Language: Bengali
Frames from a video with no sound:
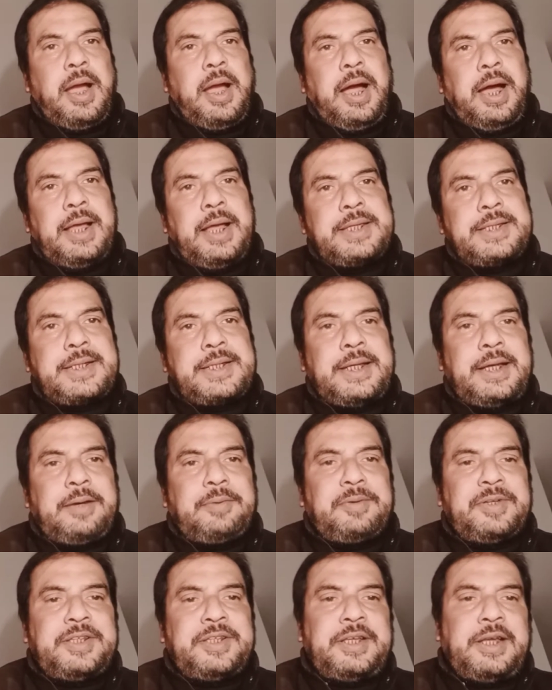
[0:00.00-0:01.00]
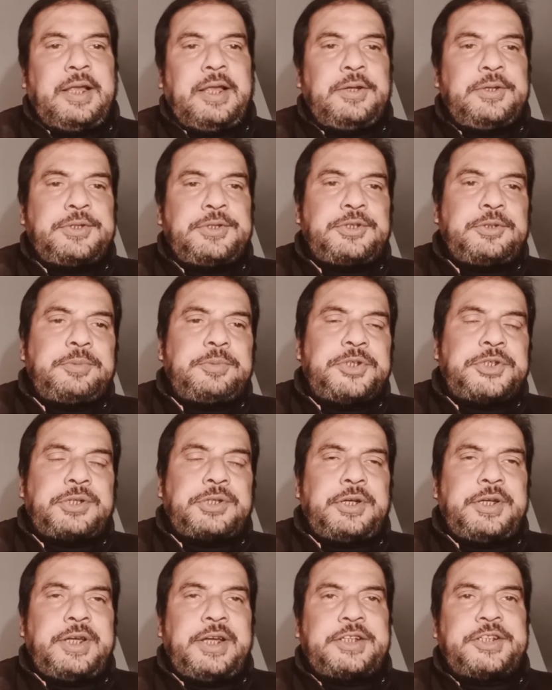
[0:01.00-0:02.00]
আজকে আমাদের আলোচ্য
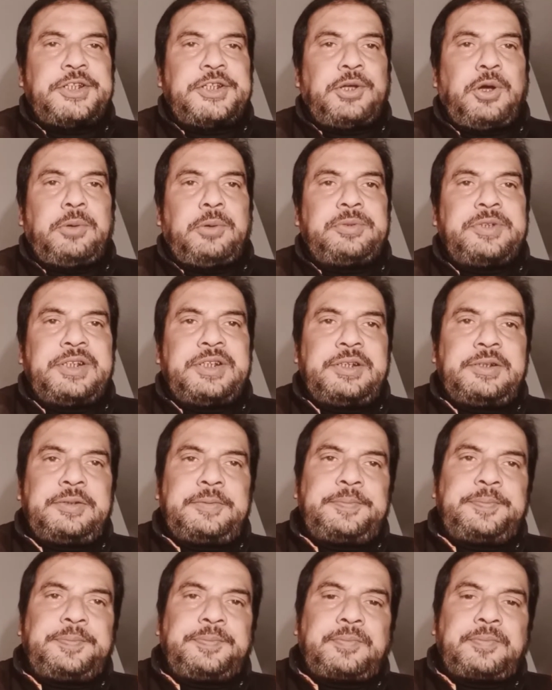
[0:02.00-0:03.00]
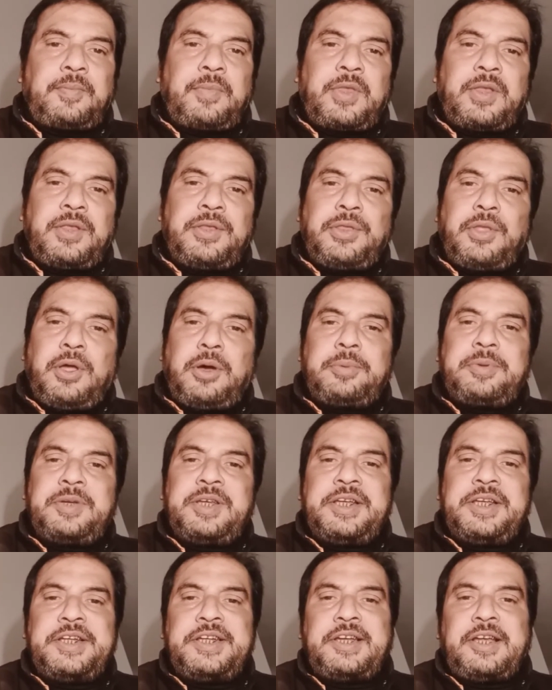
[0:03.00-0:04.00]
বিষয় একটি নভেল
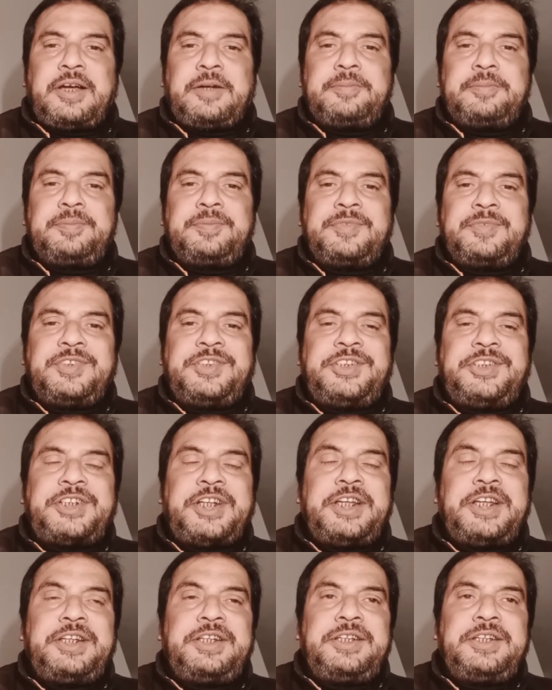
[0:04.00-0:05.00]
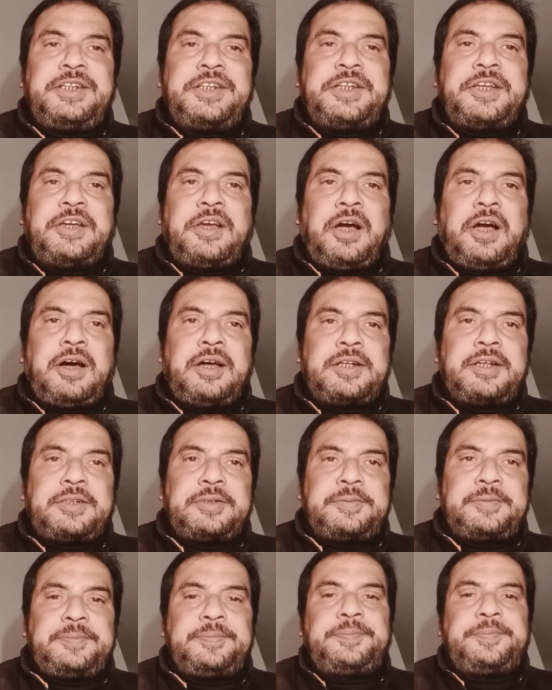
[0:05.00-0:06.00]
নভেলের নাম জেন ইয়ার
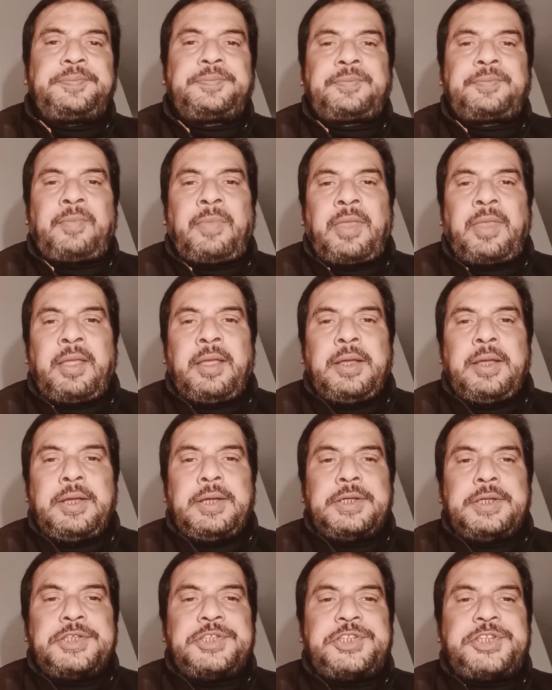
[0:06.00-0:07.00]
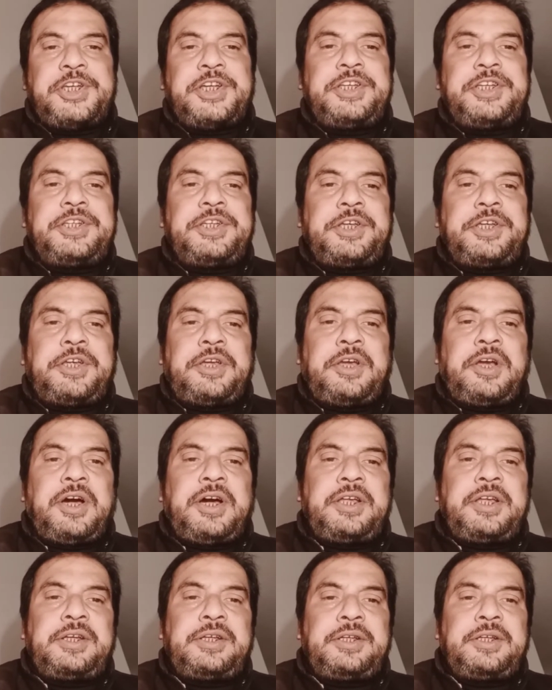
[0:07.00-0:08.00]
জেন
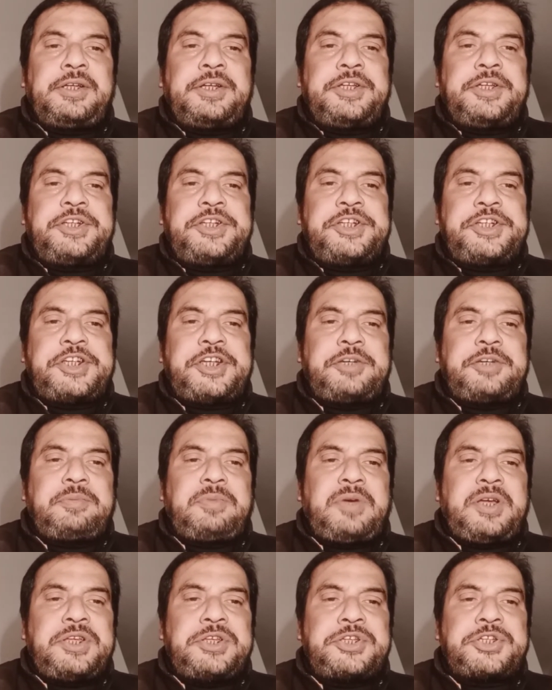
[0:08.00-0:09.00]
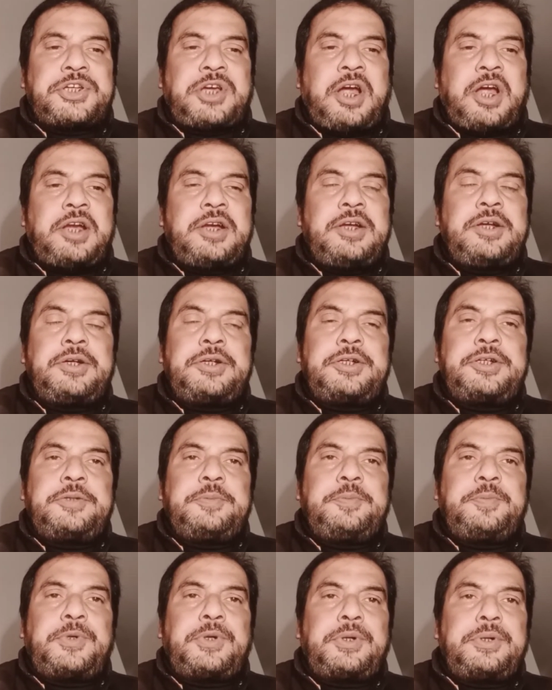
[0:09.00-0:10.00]
ইয়ার রিটেন বাই শার্লট
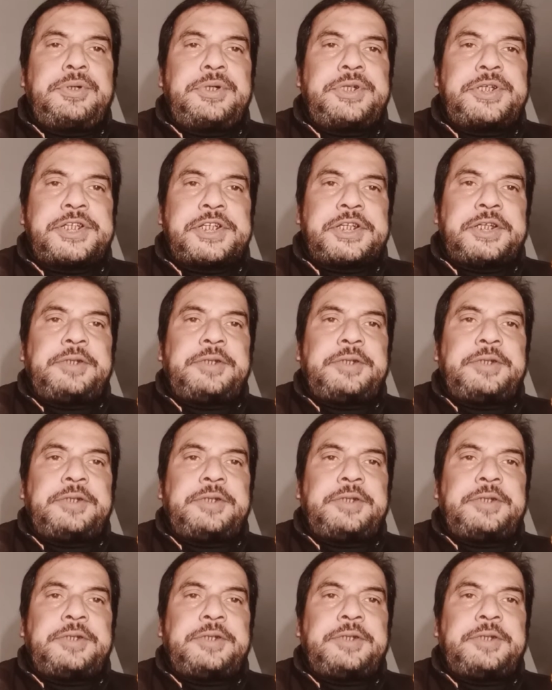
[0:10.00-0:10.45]
ব্রন্টি